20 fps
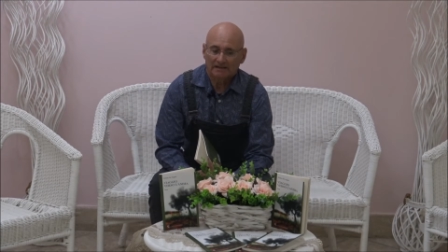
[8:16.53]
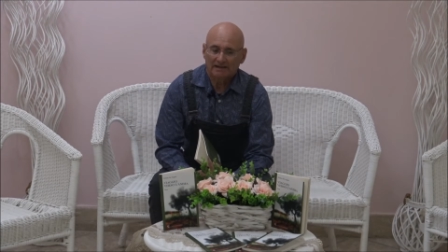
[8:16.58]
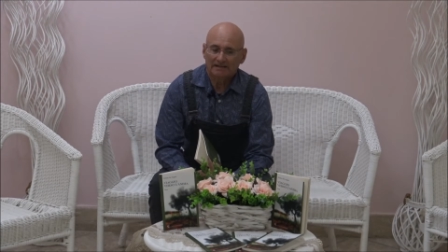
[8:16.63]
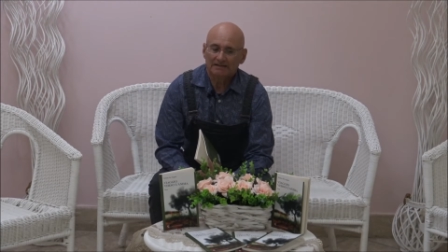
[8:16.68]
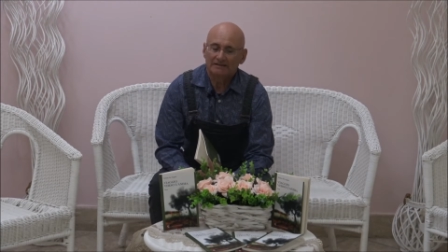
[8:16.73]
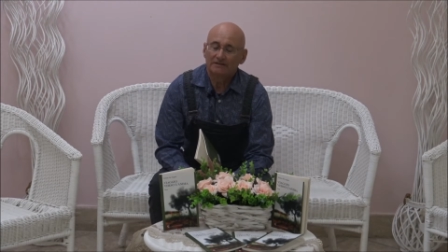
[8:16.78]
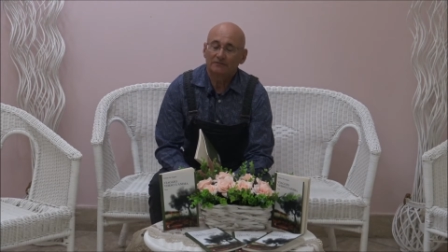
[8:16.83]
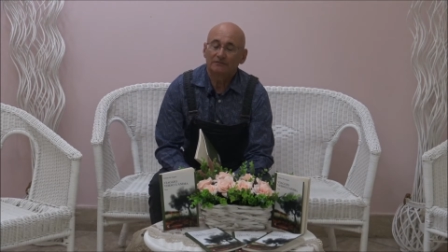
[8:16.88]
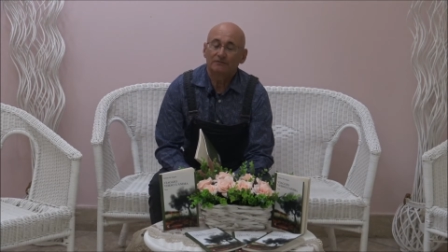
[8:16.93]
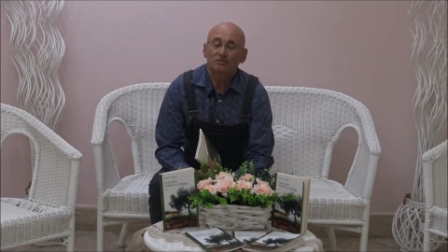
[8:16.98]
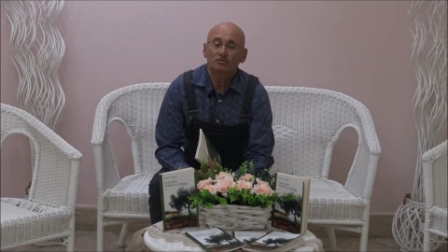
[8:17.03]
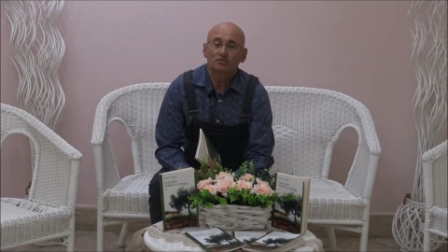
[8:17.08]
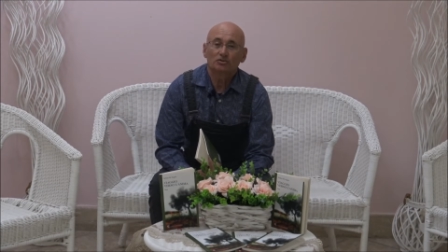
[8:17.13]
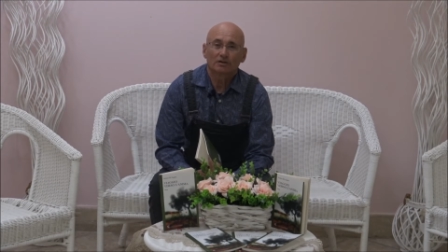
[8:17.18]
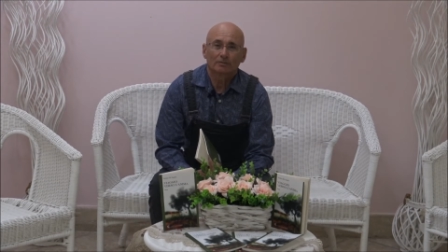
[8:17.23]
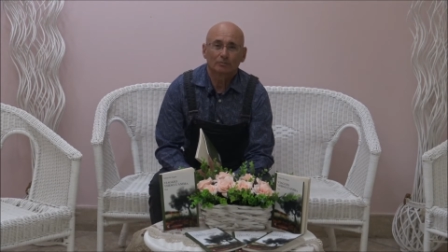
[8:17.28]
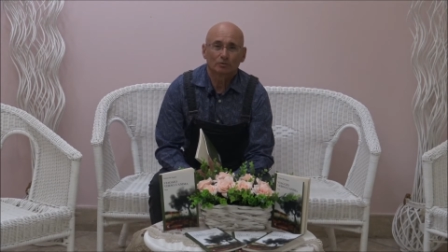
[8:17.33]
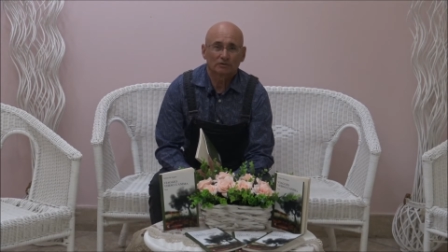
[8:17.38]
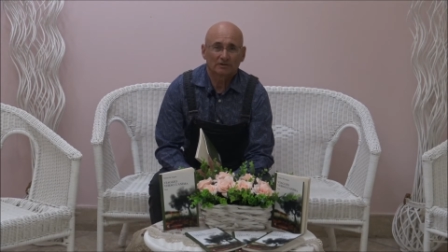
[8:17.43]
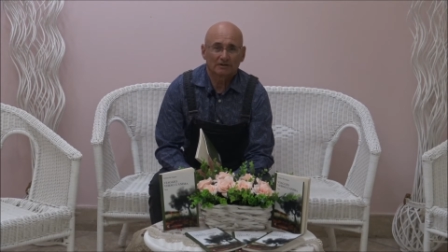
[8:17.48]
è
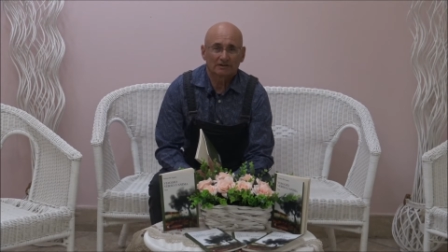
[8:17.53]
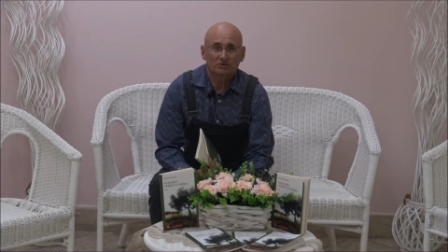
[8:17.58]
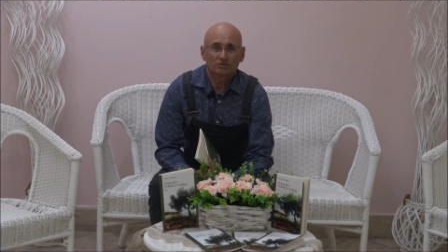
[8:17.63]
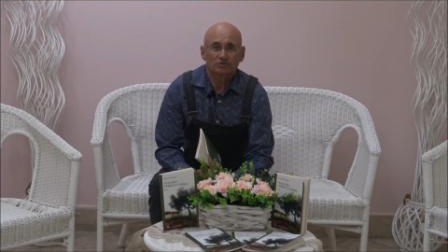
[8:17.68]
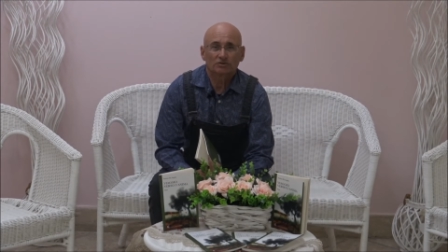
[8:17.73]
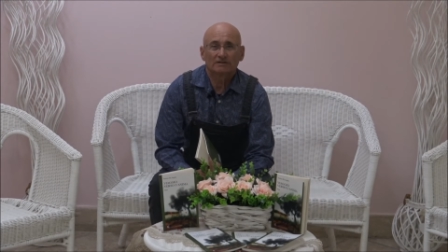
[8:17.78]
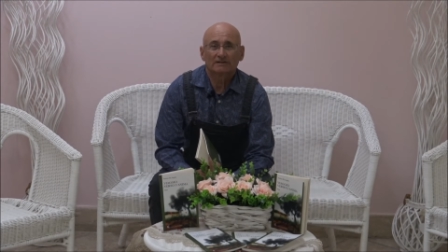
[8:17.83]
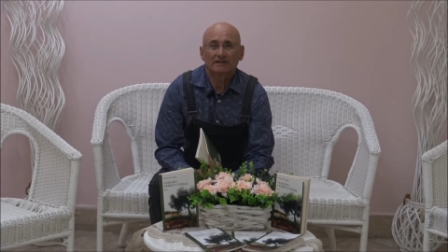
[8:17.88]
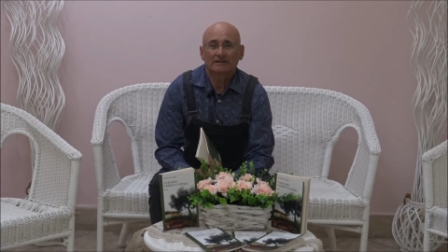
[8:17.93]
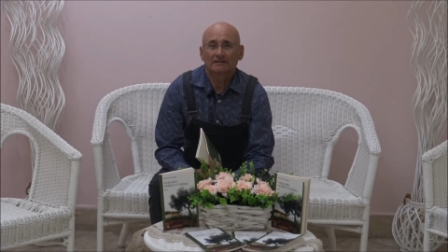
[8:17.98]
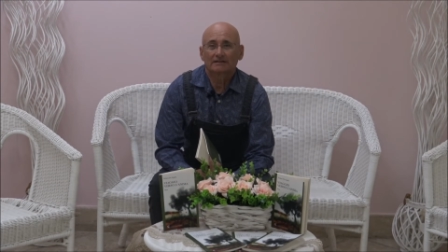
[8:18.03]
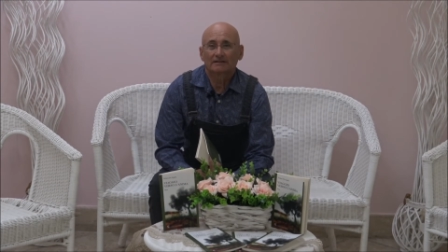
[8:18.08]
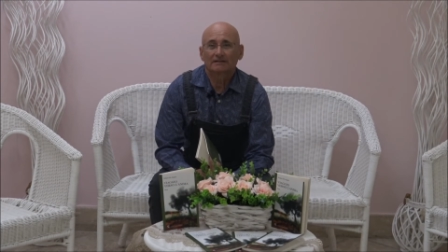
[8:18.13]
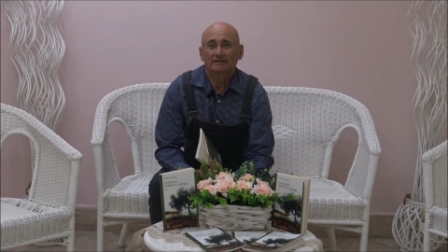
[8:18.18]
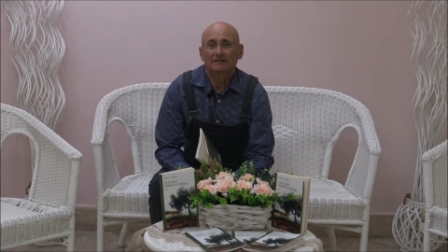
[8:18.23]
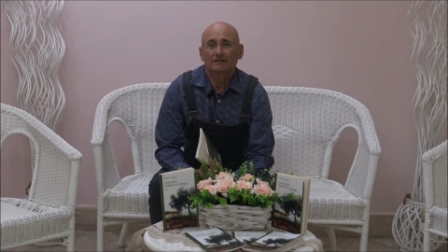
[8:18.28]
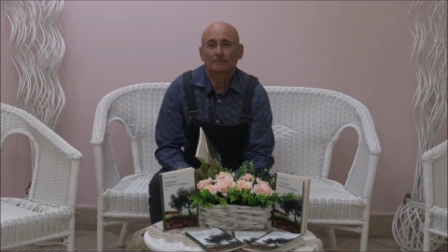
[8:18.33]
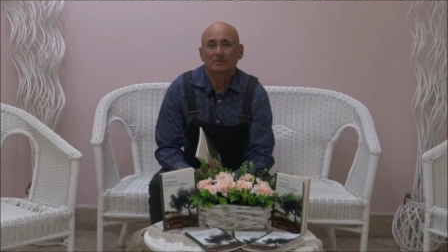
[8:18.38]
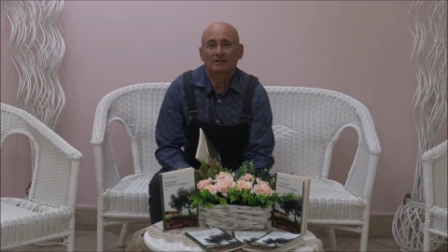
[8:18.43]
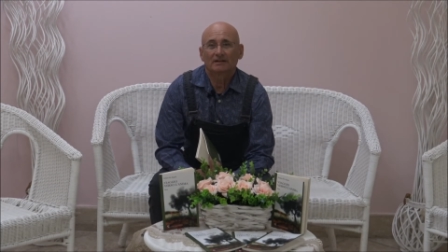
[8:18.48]
difficile poter accertare
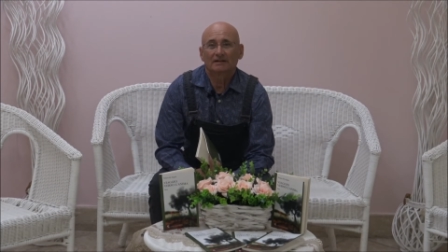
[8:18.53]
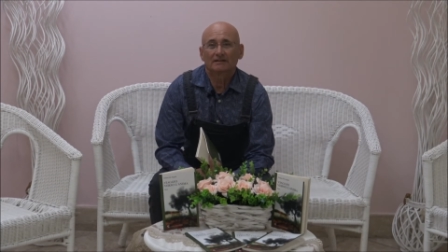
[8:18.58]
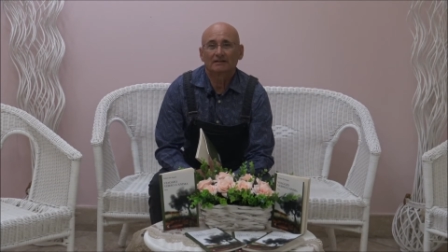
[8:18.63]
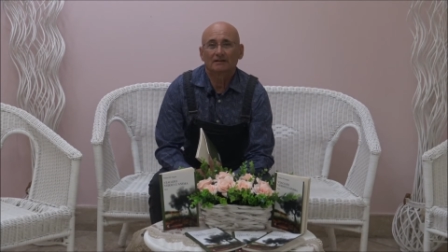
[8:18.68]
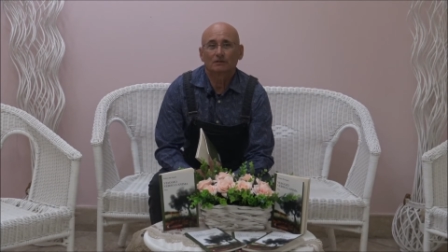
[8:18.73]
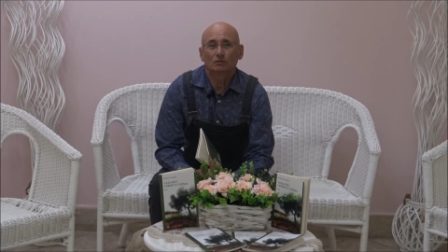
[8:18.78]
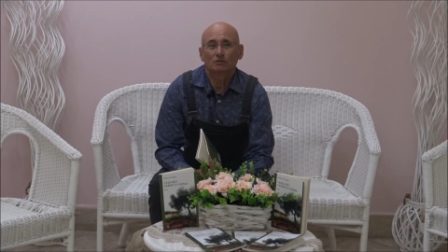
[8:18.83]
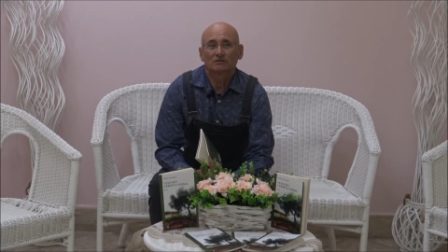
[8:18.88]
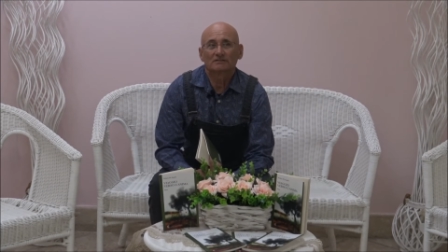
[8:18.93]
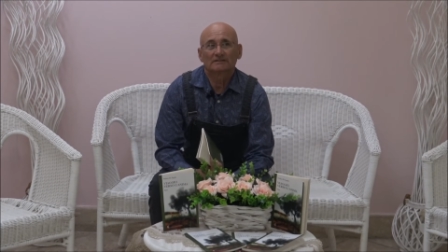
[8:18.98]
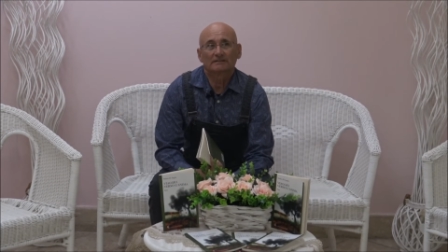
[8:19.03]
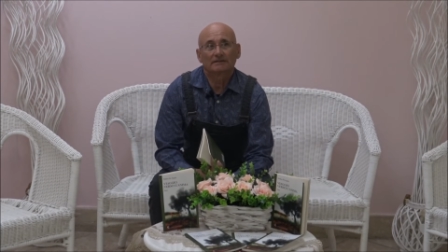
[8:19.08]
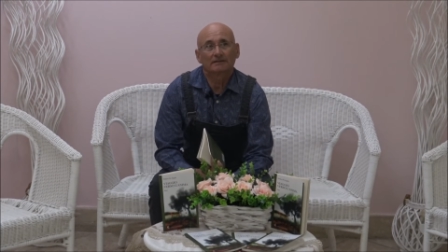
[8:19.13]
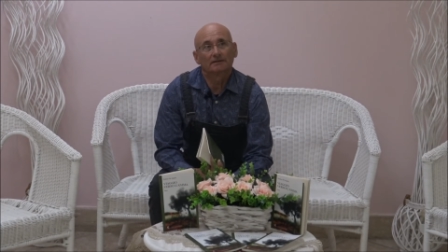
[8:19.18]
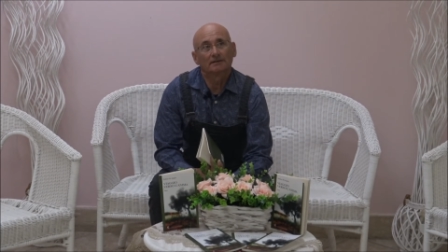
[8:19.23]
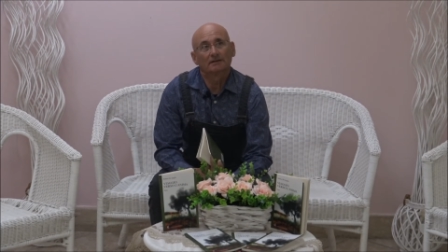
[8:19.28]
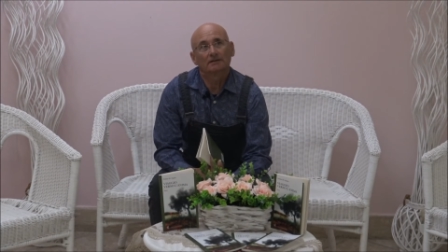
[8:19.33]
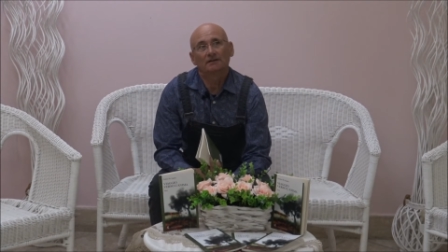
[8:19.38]
determinate cose.